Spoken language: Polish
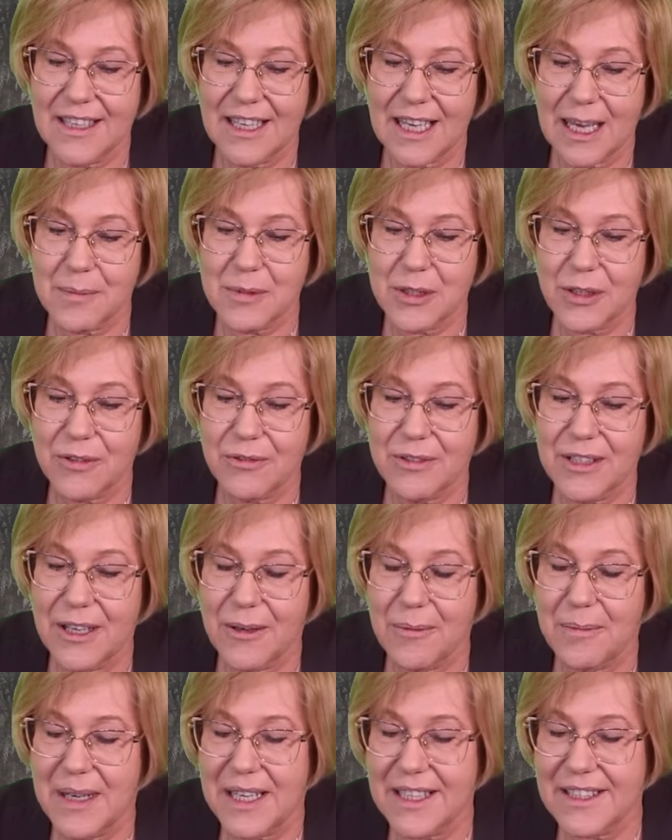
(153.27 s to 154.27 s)
absolutnie
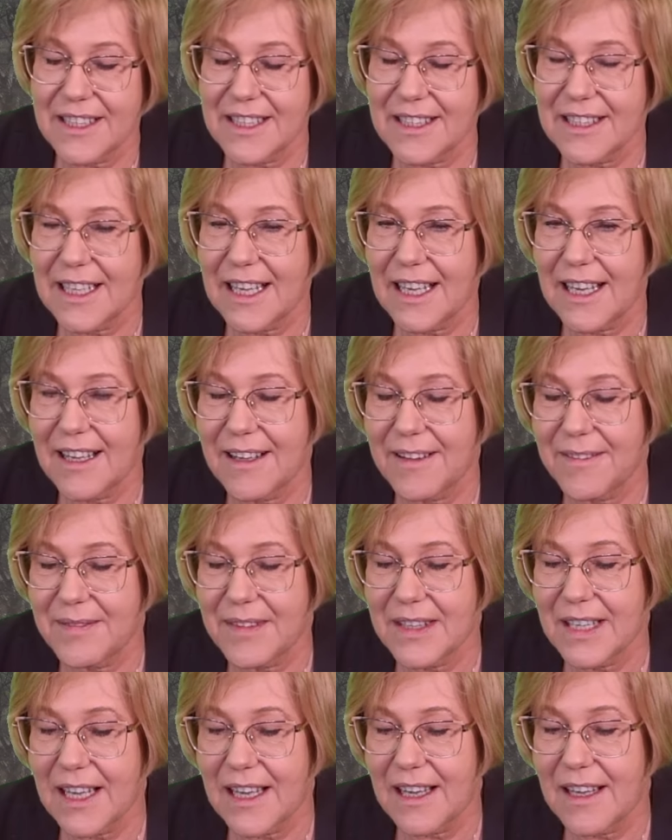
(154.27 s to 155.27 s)
oparte na,
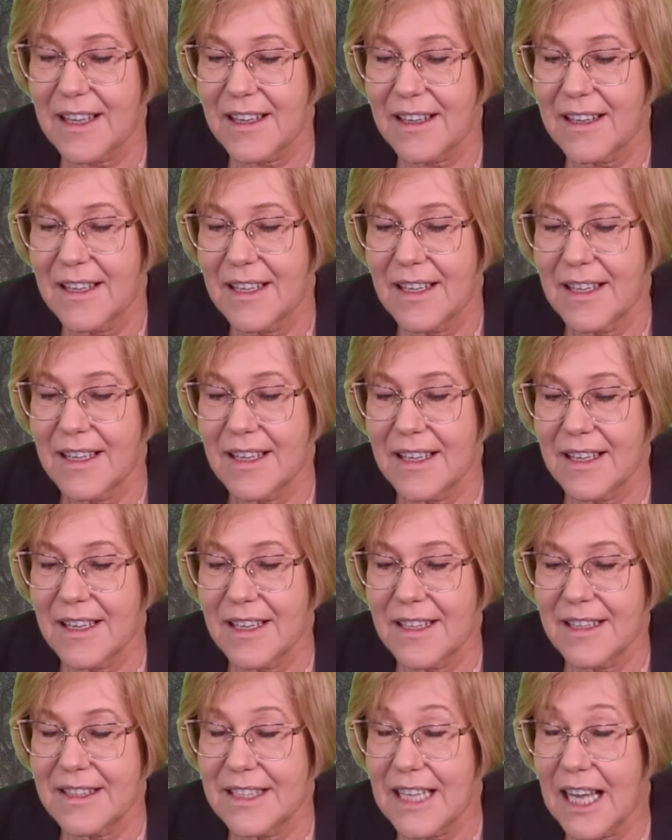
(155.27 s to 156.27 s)
na
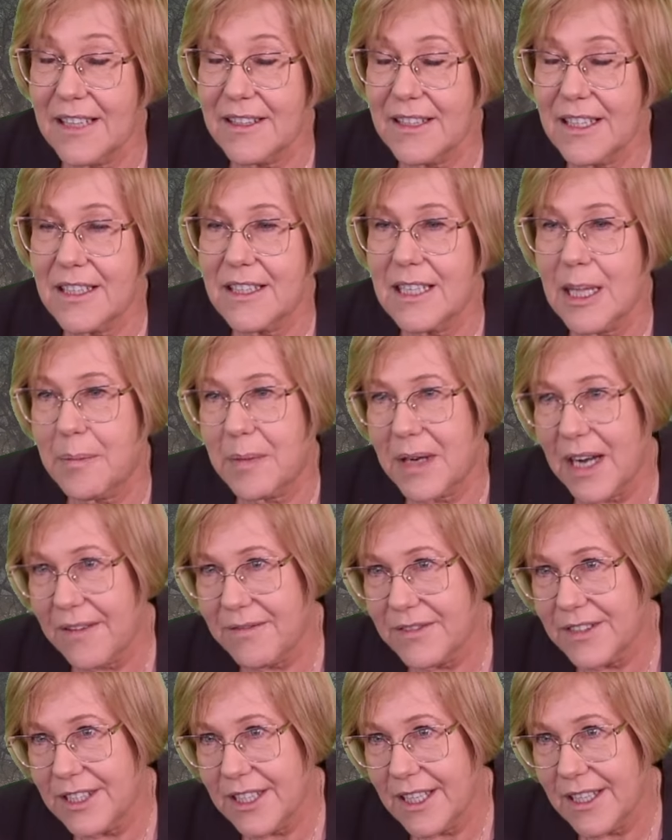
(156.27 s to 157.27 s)
danych, na
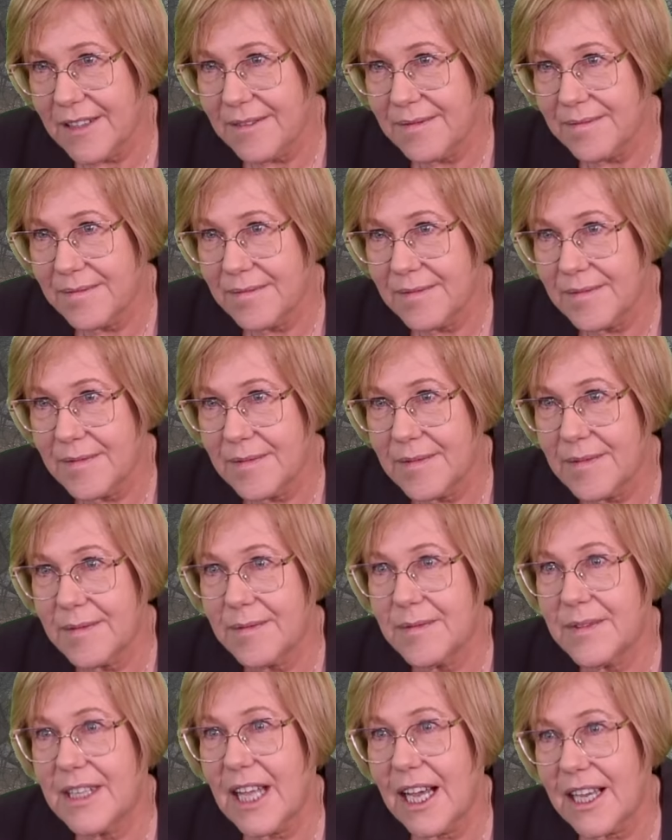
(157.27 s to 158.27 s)
prawdzie,
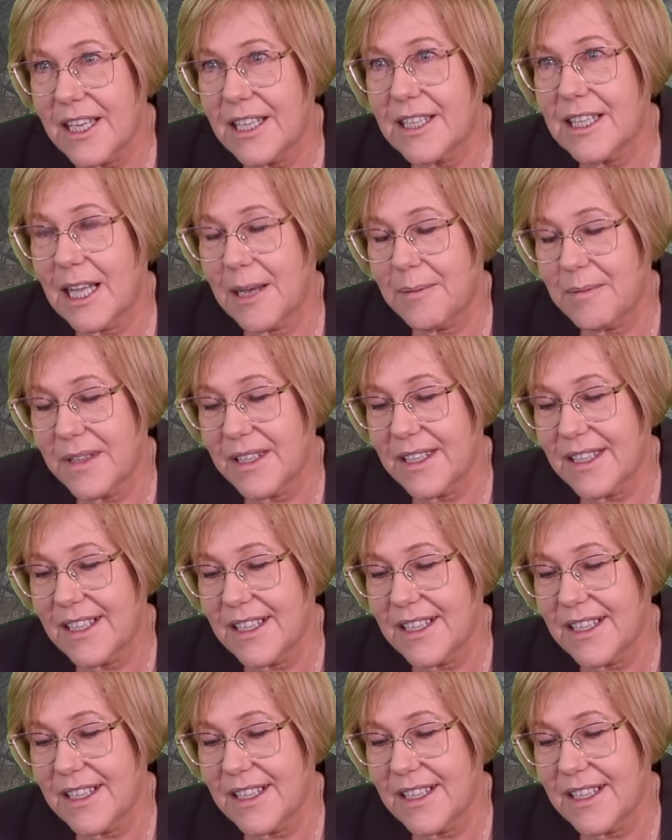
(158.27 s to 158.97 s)
daje nam